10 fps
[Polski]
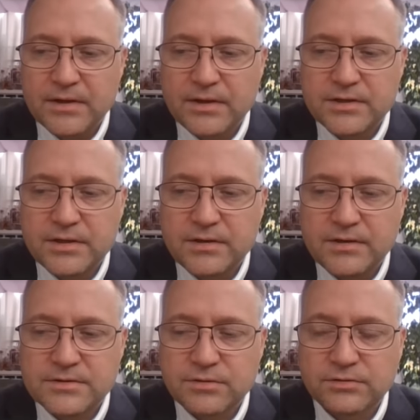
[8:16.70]
e, e,
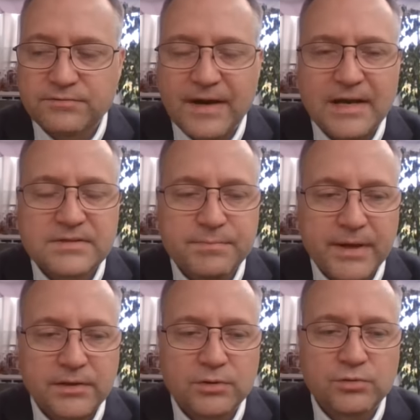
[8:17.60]
są dwa
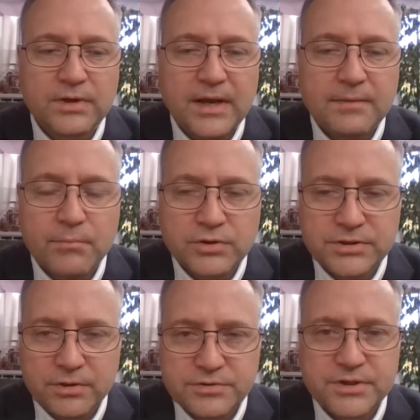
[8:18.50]
aspekty, które
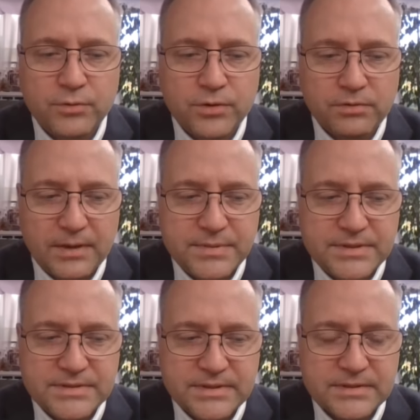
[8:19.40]
najmocniej oddziałują na
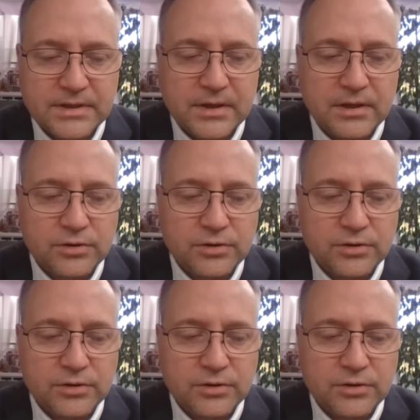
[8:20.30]
biznes.